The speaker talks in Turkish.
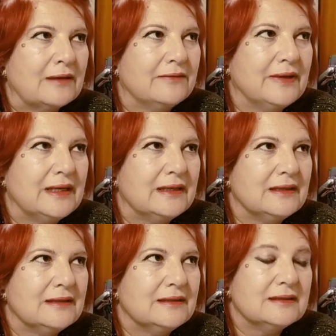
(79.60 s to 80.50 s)
Ve
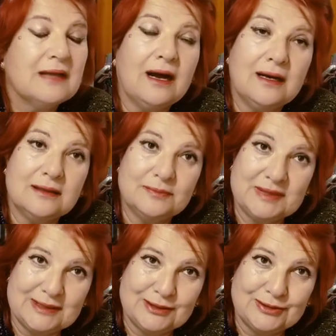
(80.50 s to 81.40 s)
daha
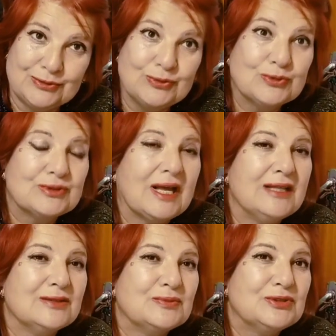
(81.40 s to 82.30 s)
bizi
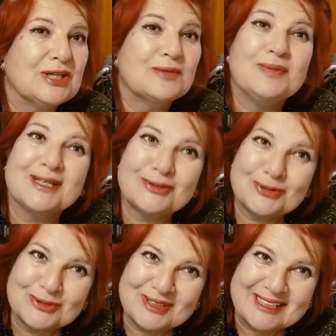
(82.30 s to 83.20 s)
duygusal yapacak. Para
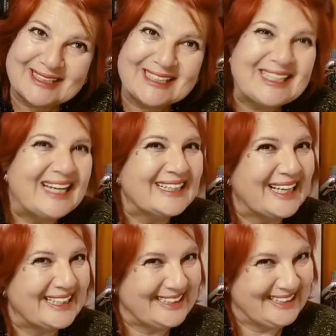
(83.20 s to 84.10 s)
konularında daha
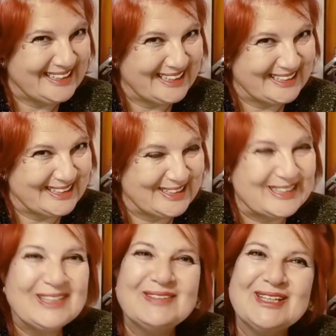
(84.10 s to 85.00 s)
rahatlayacaksınız
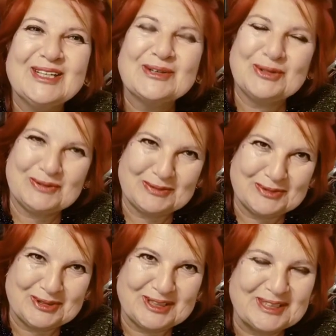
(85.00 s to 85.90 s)
sevgili kova
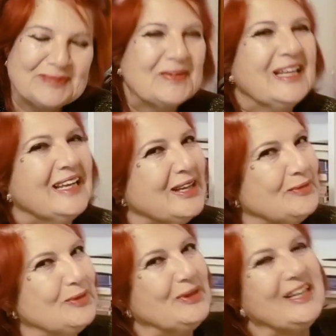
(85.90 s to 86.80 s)
burçları.
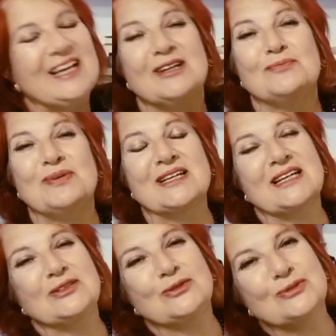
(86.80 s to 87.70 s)
Böyle
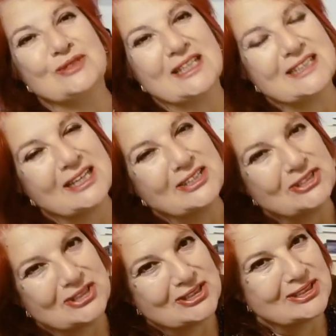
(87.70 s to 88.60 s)
para yönünden
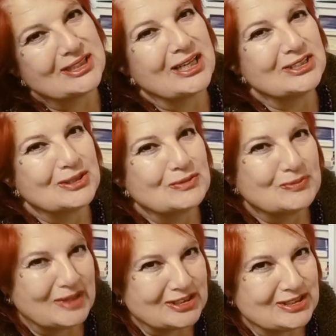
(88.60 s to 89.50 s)
akışınız daha
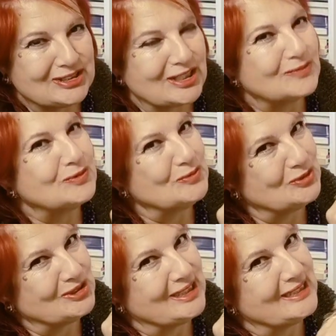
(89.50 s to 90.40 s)
çabuk başlayacak. Bu
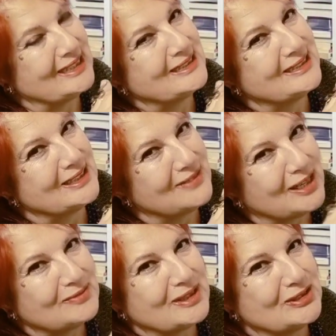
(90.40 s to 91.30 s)
müjdeyi de size
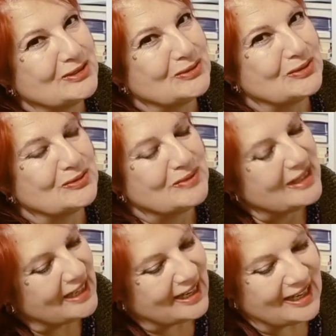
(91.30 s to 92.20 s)
vermek istiyorum.
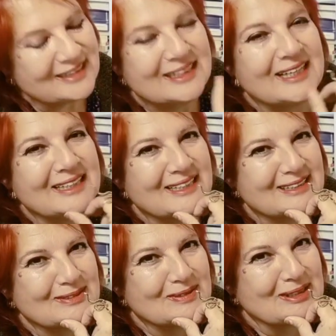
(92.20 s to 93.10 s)
Haydi
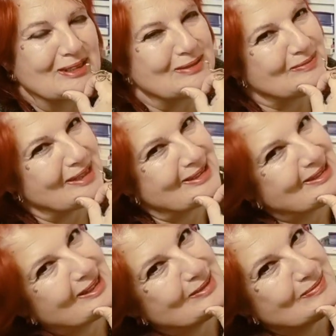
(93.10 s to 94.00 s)
hayırlısı bakalım
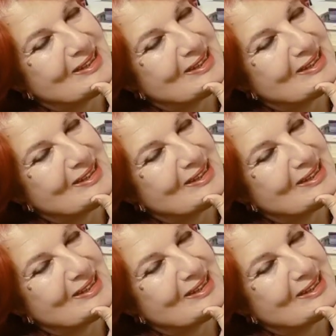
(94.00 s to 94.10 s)
başlayalım.